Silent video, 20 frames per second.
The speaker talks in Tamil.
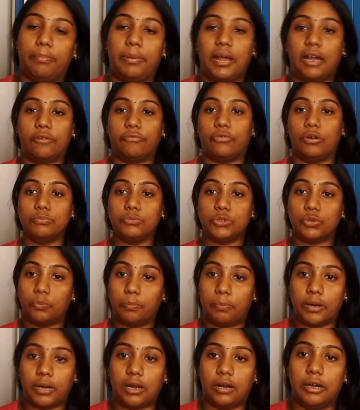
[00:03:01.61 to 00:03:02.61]
ஒரு பிளாட்ஃபார்ம்
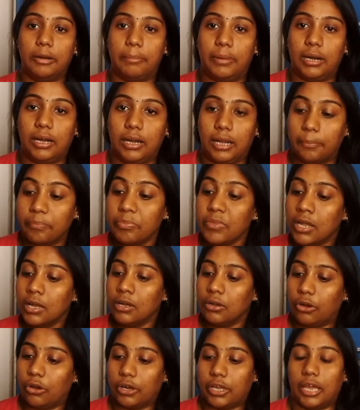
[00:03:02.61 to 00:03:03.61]
சூப்பராக ரன் பண்ணலாம்
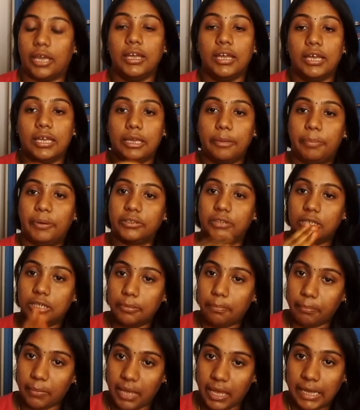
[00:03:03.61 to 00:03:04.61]
ஓகே இப்போ
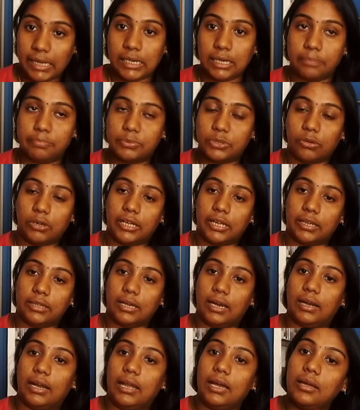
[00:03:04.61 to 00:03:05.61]
வந்துட்டு மேக்கப்
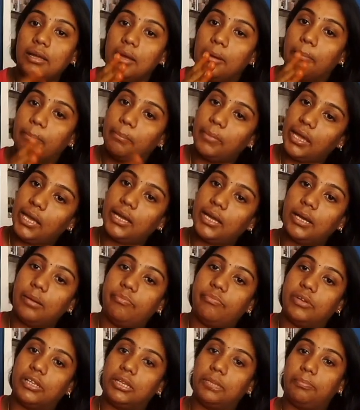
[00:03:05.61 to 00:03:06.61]
சொல்லியிருந்தேன்ல
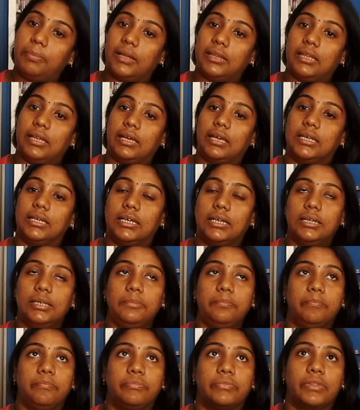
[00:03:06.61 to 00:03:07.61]
மேக்கப் வந்து பார்த்தீங்கன்னா
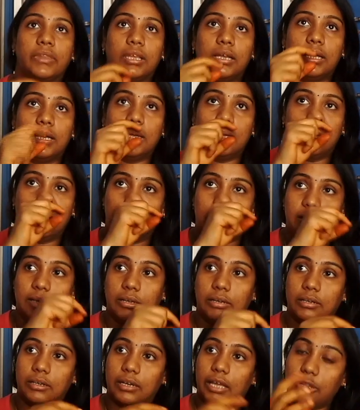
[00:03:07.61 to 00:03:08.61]

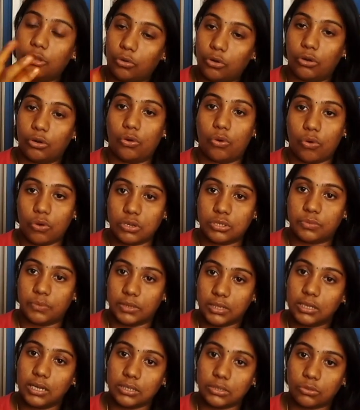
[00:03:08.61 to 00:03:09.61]
ஏதோ ஒரு கோர்ஸ்
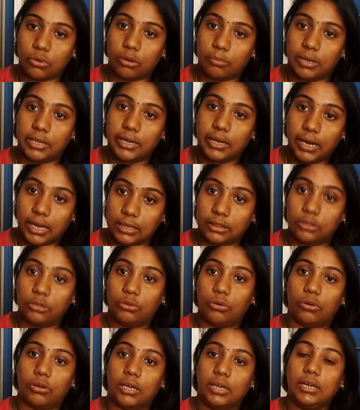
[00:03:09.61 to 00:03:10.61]
வந்து நான் சொன்ன மாதிரி
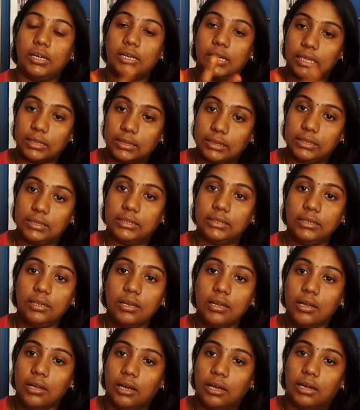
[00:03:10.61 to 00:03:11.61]
கற்றுக்கோங்க கற்றுட்டு
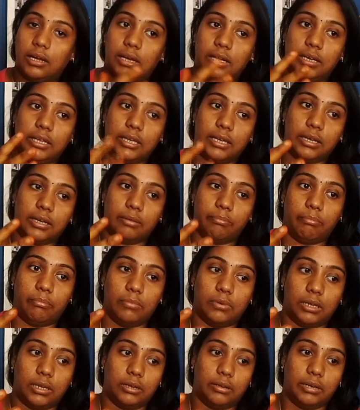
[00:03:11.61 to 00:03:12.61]
நீங்கள்
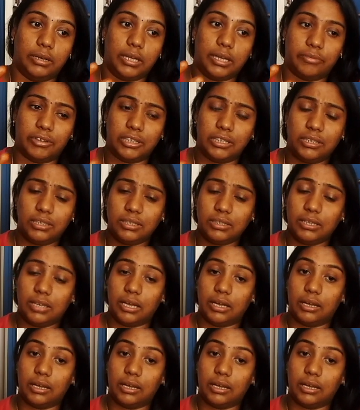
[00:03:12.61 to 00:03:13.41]
நீங்கள் வந்துட்டு